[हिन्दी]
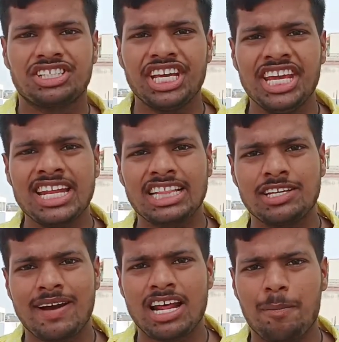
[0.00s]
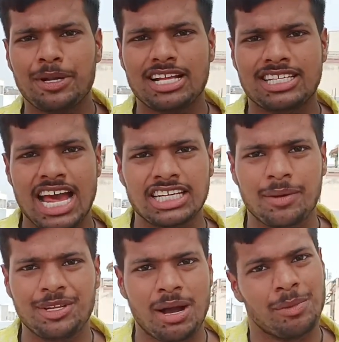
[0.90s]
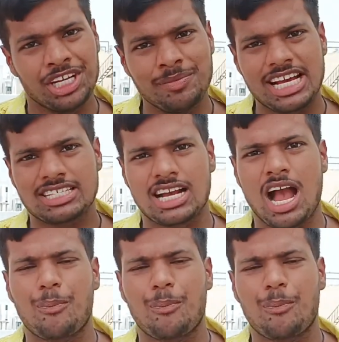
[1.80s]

जी ही ना दीवाना अपना जान के बिना मनी मिराज का